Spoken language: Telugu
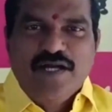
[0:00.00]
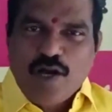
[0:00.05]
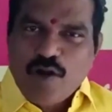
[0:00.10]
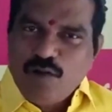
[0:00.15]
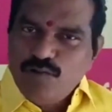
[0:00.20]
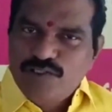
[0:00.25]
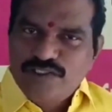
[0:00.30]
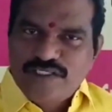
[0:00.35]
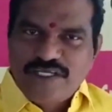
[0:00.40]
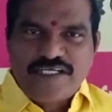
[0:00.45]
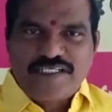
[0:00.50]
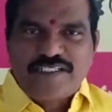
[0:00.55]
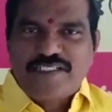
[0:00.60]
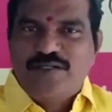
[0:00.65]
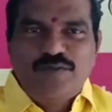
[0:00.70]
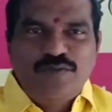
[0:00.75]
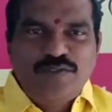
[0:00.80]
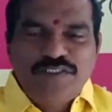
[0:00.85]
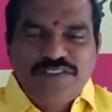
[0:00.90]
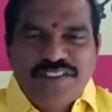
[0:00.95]
హౌస్
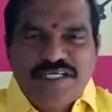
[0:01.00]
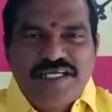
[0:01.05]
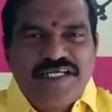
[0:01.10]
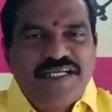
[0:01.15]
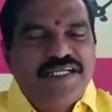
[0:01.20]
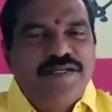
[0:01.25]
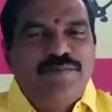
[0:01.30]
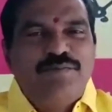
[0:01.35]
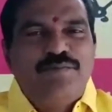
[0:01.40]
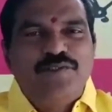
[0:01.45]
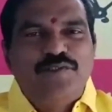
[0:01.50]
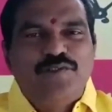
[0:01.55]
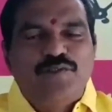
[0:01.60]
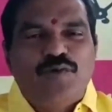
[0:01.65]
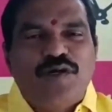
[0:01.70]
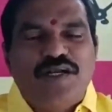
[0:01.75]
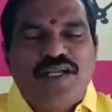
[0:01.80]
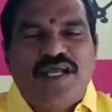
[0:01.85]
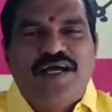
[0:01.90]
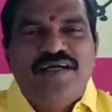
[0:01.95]
అరెస్టుల గురించి కానీ నేను ఎప్పుడు
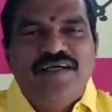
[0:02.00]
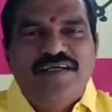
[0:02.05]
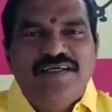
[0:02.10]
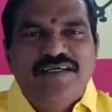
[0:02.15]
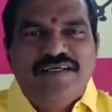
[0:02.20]
చూడలా